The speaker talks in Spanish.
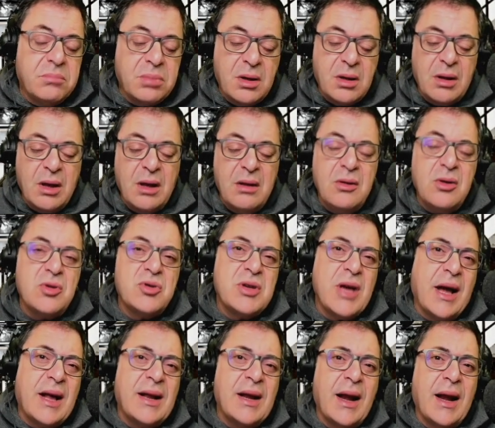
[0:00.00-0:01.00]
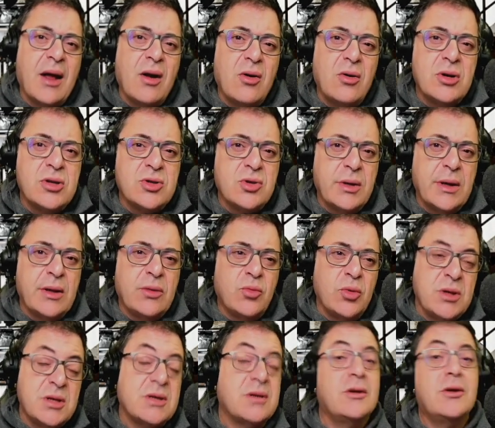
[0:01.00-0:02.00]
que no se aclara con esto de
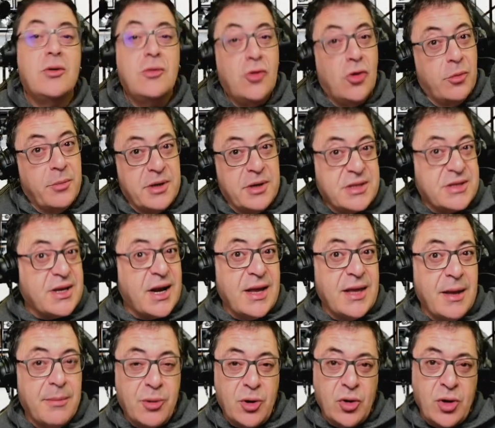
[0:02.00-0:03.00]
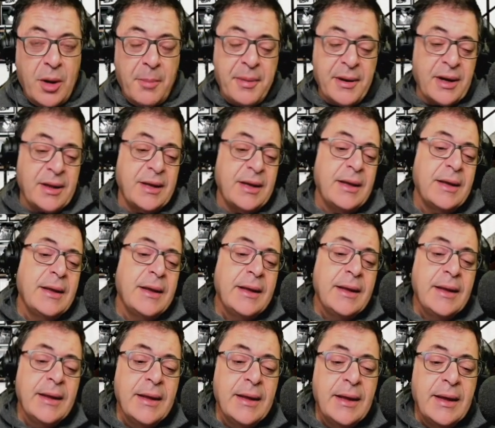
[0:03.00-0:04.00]
Twitch. No me extraña, por otra parte.
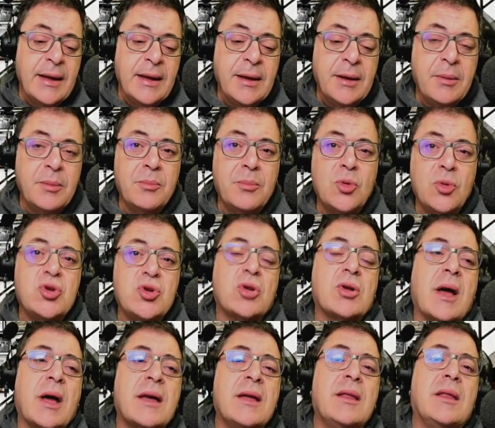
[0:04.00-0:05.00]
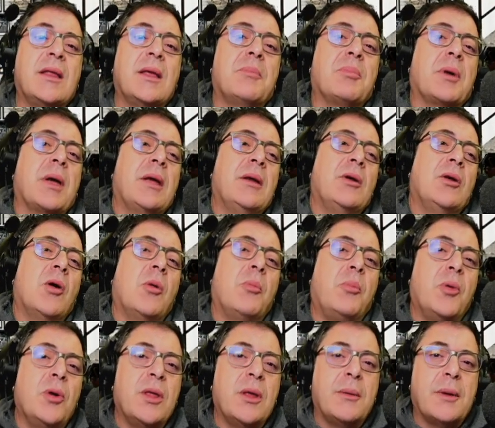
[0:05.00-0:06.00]
Mucha otra gente que no
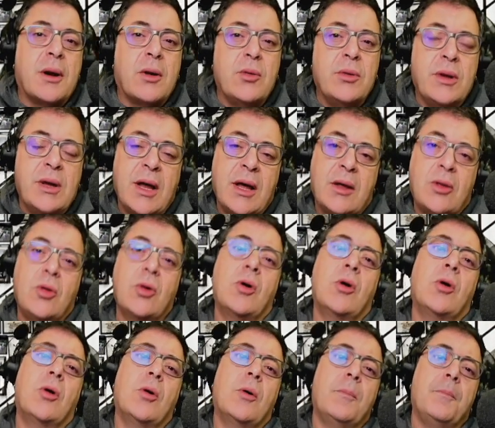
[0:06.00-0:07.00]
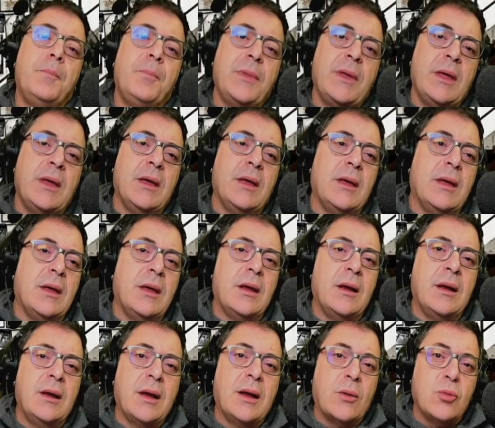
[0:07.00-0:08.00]
puede verlo en directo y
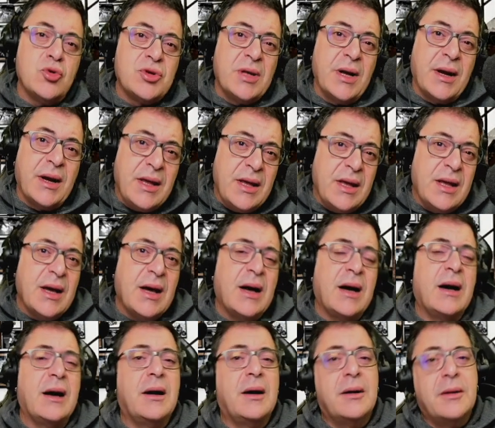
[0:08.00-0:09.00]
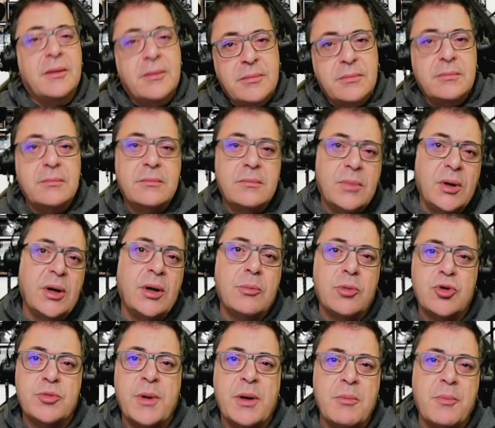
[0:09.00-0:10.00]
le gustaría, bueno,
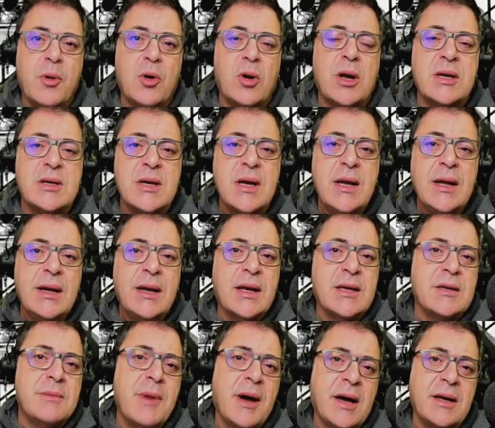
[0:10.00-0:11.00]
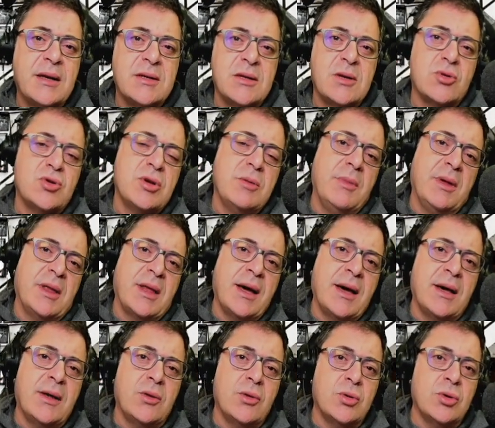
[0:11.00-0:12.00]
pues ver un poco las, las imágenes de los
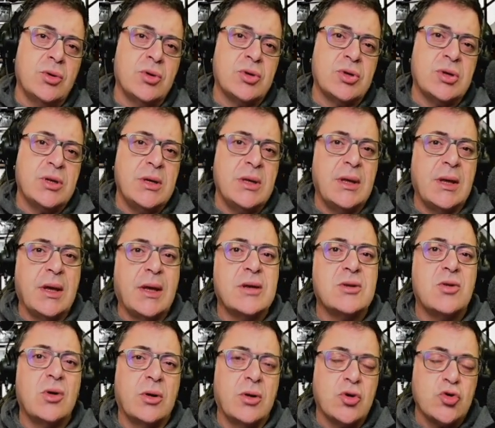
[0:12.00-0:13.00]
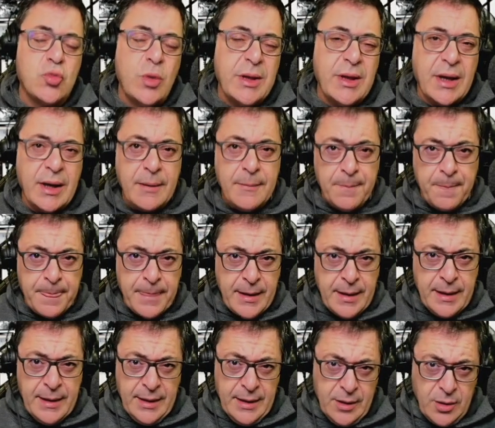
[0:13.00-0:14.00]
invitados y qué es lo que nos cuentan
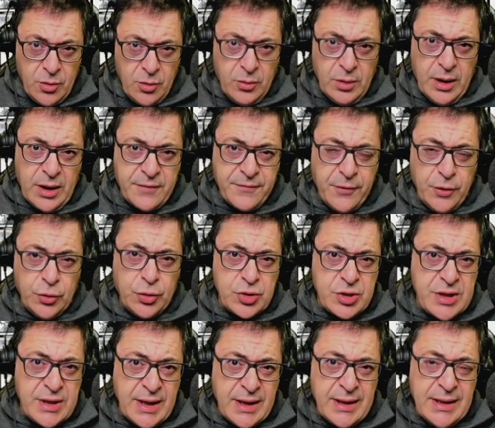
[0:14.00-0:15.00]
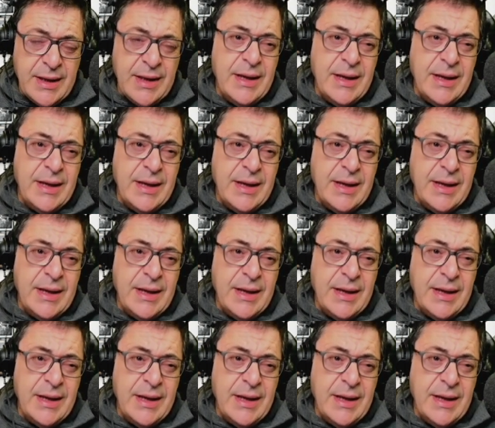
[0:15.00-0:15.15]
con las fotos y tal.